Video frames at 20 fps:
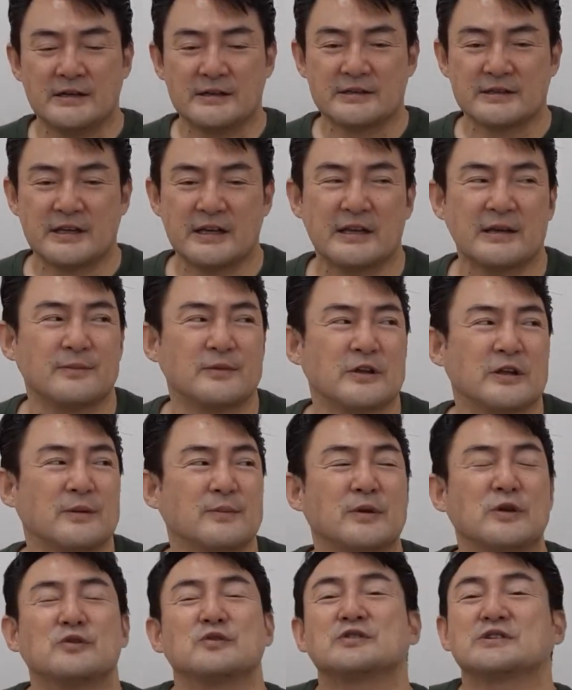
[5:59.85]
テレビで
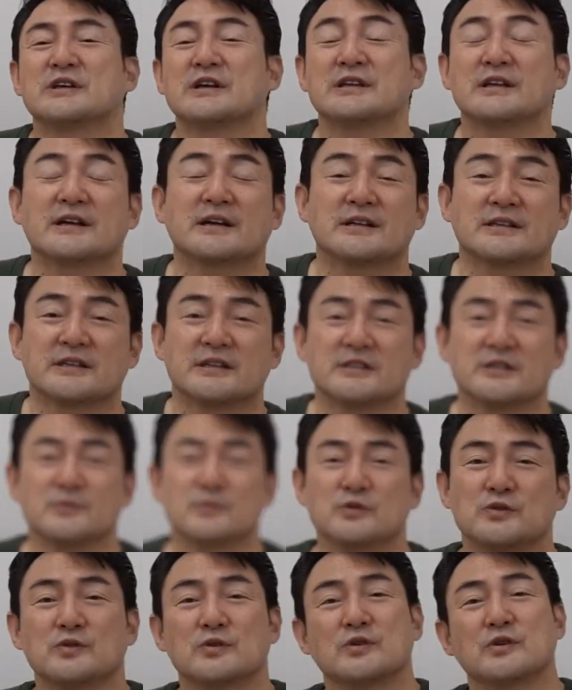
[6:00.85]
見るしかなかった自
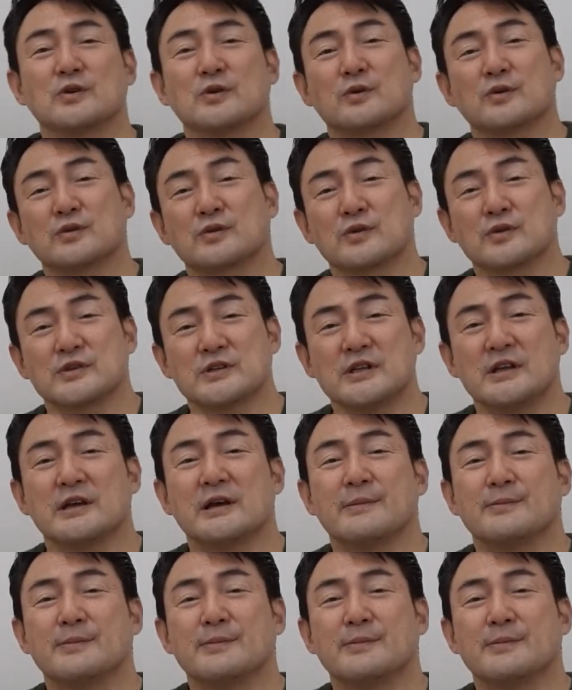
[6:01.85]
分の記憶としてやっ